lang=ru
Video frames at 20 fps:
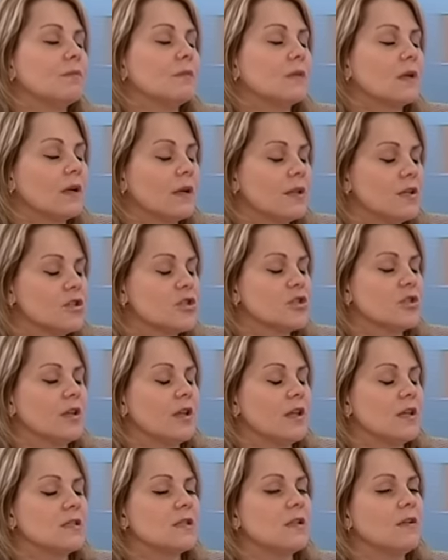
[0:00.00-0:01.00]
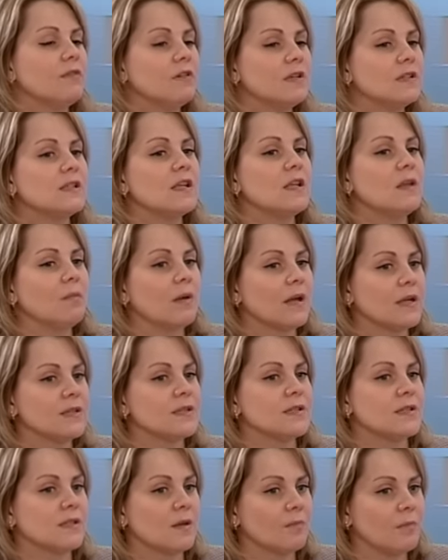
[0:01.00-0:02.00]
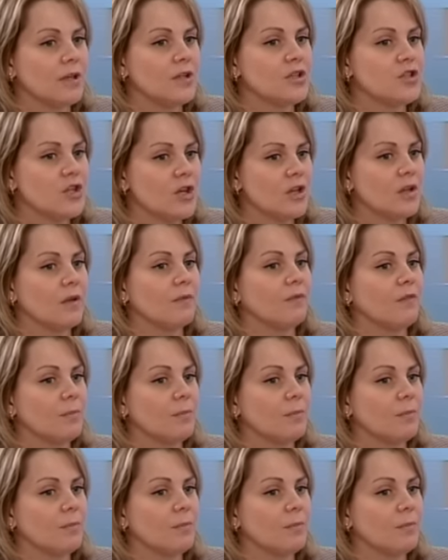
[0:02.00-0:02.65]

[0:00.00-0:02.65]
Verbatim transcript: конечно, если вы занимаетесь самолечением,